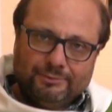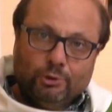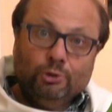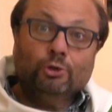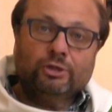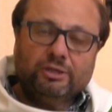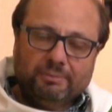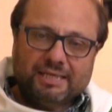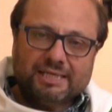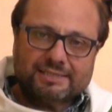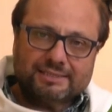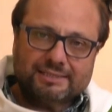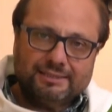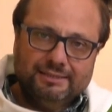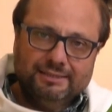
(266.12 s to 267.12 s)
o los
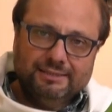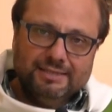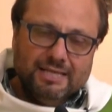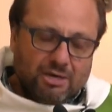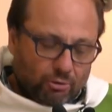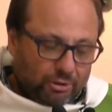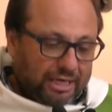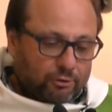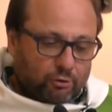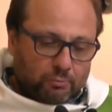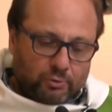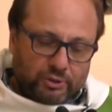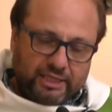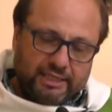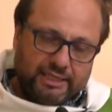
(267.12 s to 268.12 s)
demás, o la
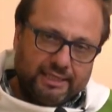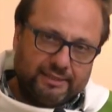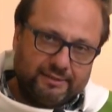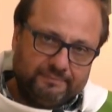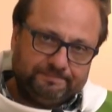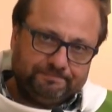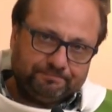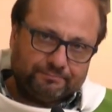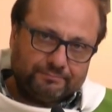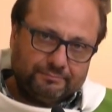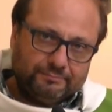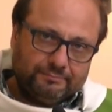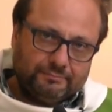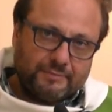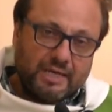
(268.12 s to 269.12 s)
comunidad.
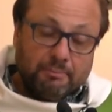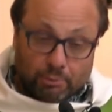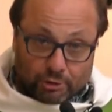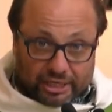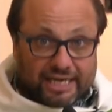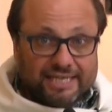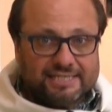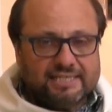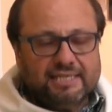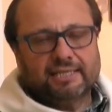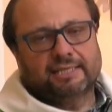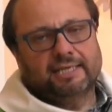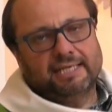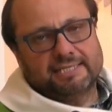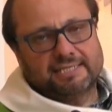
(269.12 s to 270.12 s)
Porque ahí sí
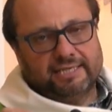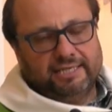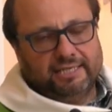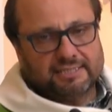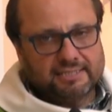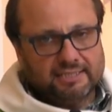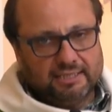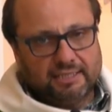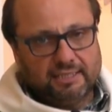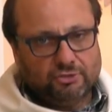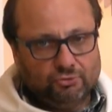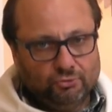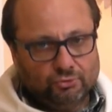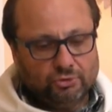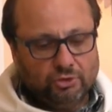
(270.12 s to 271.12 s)
está la enseñanza de
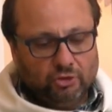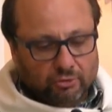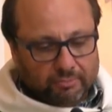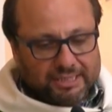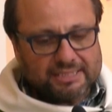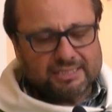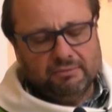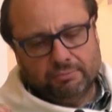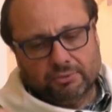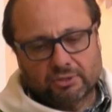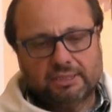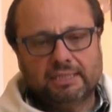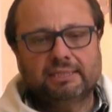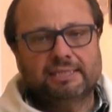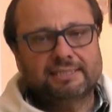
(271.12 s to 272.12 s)
Jesús. Lo más
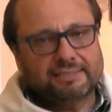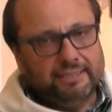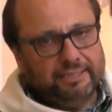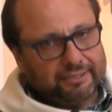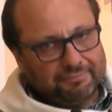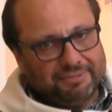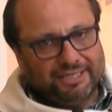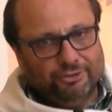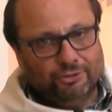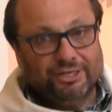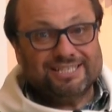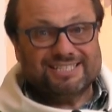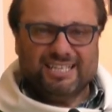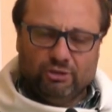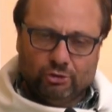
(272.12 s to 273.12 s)
importante es el hermano,
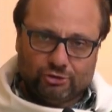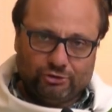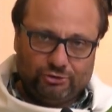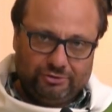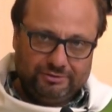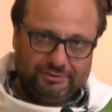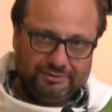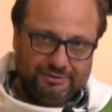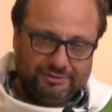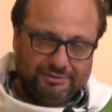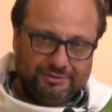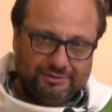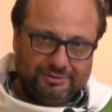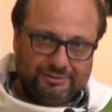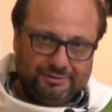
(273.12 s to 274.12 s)
es el otro.
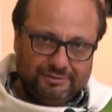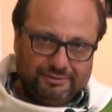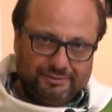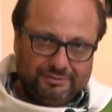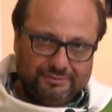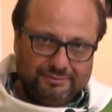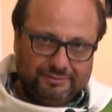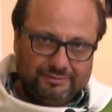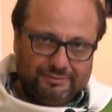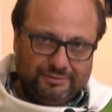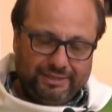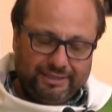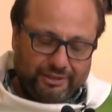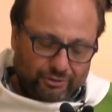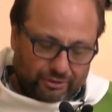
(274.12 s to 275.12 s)

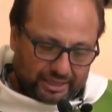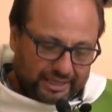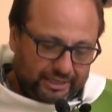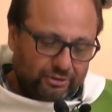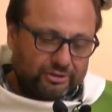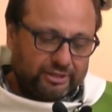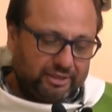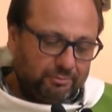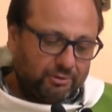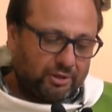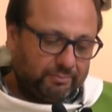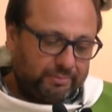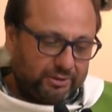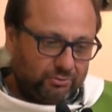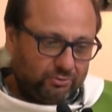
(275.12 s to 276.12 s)
Creo que ahí nos tenemos
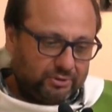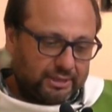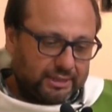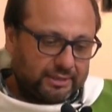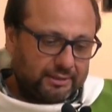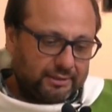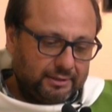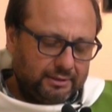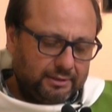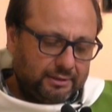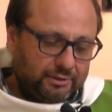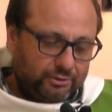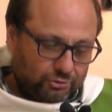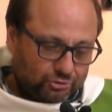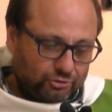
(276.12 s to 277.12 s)
que preguntar
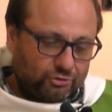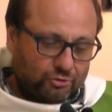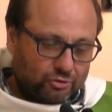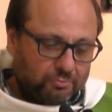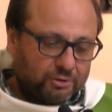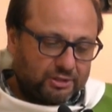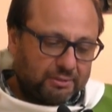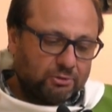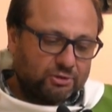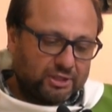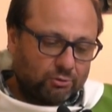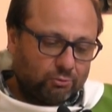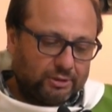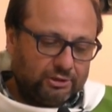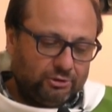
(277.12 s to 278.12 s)
nosotros cómo estamos
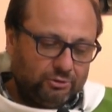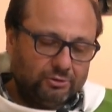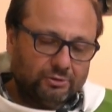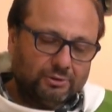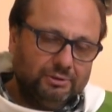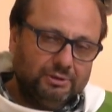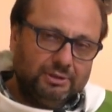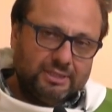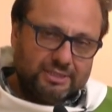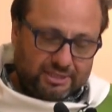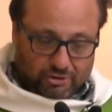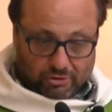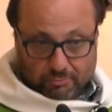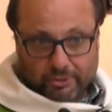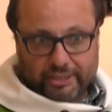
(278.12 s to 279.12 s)
actuando.
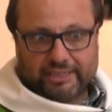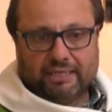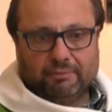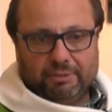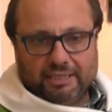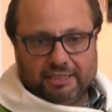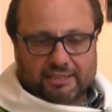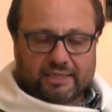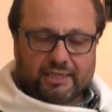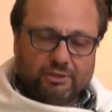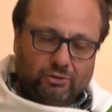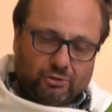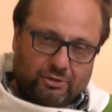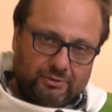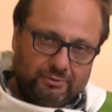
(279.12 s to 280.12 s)
Si como este
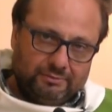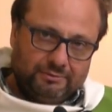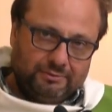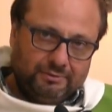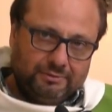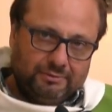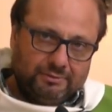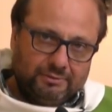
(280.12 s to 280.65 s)
administrador